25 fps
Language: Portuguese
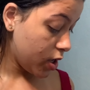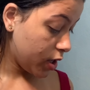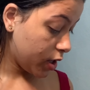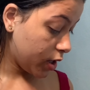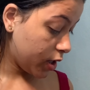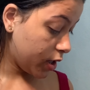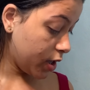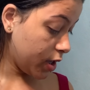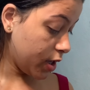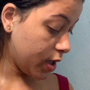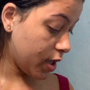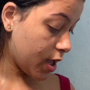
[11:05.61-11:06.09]

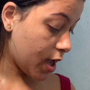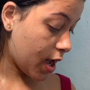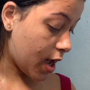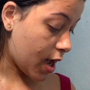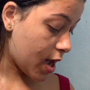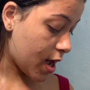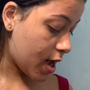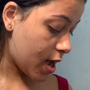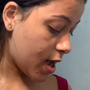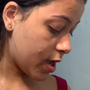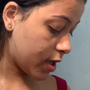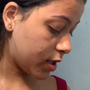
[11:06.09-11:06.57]
E
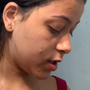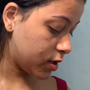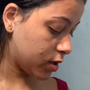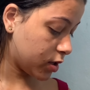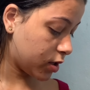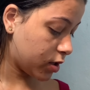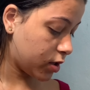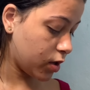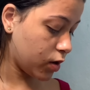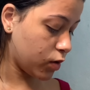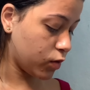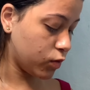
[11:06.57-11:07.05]
a renda
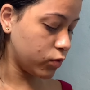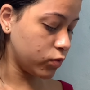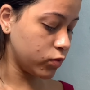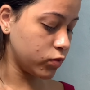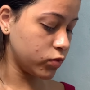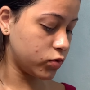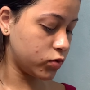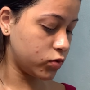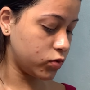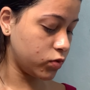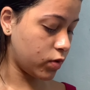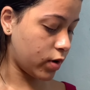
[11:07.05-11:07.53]
que eu
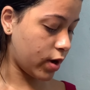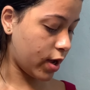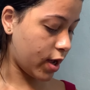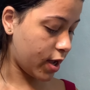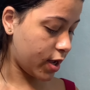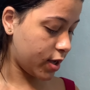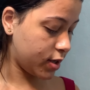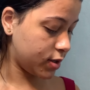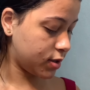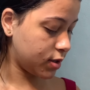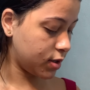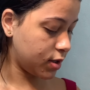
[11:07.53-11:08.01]
uso
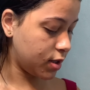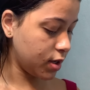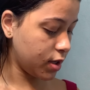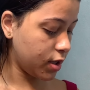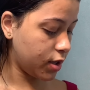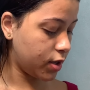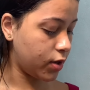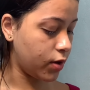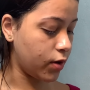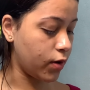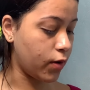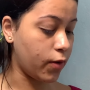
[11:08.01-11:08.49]
é essa
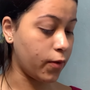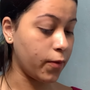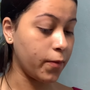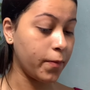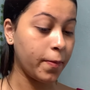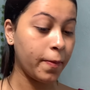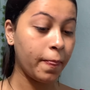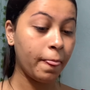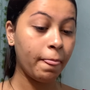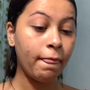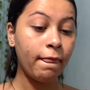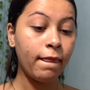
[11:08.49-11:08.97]
daqui, ó,
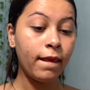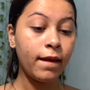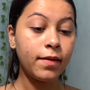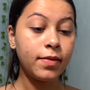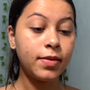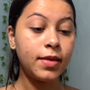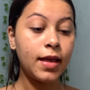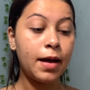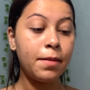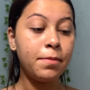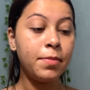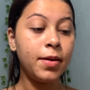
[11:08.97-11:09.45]

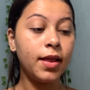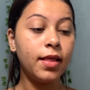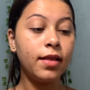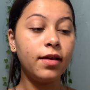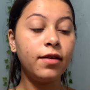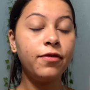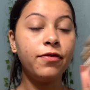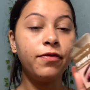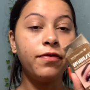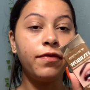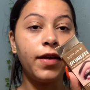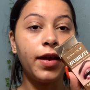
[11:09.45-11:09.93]
da
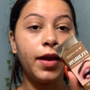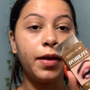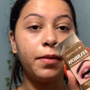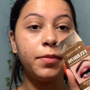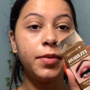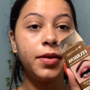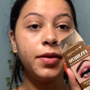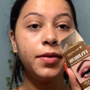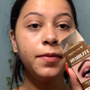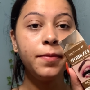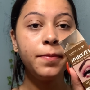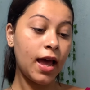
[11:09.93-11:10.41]
Bela
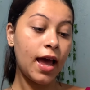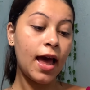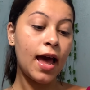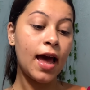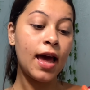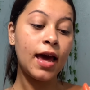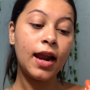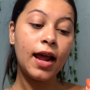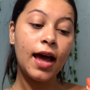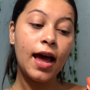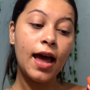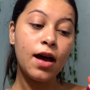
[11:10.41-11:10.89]
Femme.
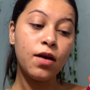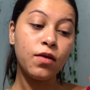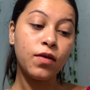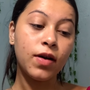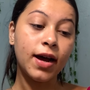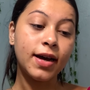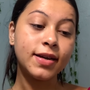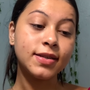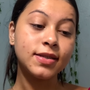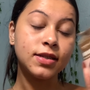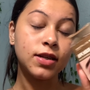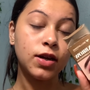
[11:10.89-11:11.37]
Ela é o
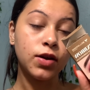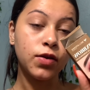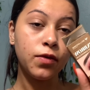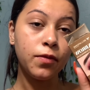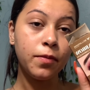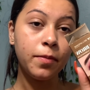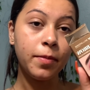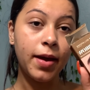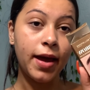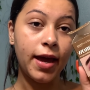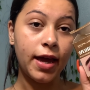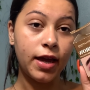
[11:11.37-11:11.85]
castanho
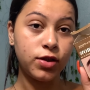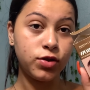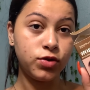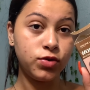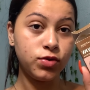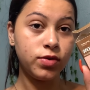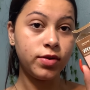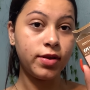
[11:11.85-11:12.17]
médio,